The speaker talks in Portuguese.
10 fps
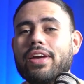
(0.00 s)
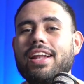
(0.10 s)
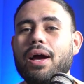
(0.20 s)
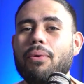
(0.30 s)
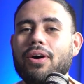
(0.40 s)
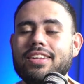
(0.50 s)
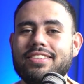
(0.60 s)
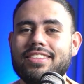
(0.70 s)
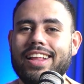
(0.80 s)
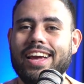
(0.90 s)
que ele aborda
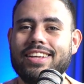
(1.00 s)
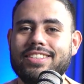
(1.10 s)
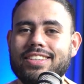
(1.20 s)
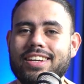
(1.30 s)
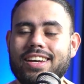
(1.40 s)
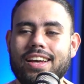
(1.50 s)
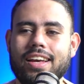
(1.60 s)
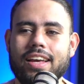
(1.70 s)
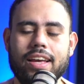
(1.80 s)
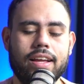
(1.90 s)
esse cliente?
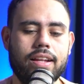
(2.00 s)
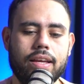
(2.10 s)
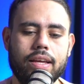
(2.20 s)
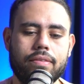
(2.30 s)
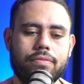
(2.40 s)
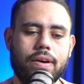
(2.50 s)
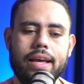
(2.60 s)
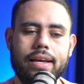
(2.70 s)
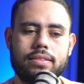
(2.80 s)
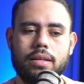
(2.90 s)
Ele vai
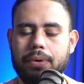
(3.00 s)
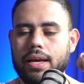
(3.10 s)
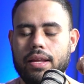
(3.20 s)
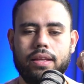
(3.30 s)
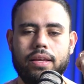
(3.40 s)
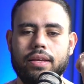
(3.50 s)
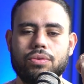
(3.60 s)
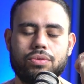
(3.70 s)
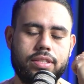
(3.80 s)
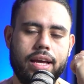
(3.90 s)
receber ali
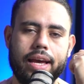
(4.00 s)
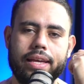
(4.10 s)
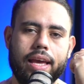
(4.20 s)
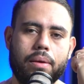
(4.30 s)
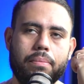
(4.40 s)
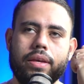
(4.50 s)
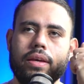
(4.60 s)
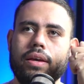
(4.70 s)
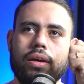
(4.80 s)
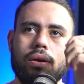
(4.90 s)
no CRM
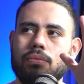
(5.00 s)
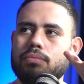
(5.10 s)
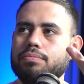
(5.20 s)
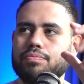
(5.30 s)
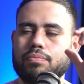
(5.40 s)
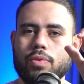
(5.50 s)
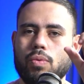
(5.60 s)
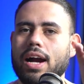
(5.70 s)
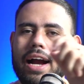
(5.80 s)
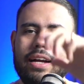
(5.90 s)
um, um
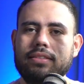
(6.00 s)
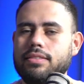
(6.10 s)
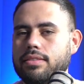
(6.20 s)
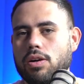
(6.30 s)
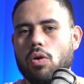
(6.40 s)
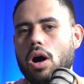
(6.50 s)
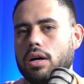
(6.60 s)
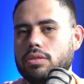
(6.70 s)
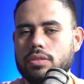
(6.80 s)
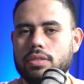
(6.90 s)
card de
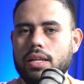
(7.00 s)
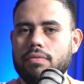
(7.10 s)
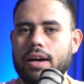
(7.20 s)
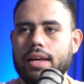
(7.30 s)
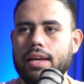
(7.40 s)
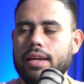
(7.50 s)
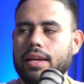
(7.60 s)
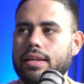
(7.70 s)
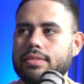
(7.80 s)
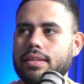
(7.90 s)
negócios, ele vai
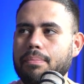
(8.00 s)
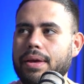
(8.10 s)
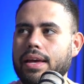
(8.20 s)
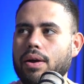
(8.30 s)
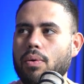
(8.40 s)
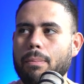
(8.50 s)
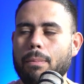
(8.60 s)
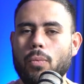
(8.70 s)
receber um,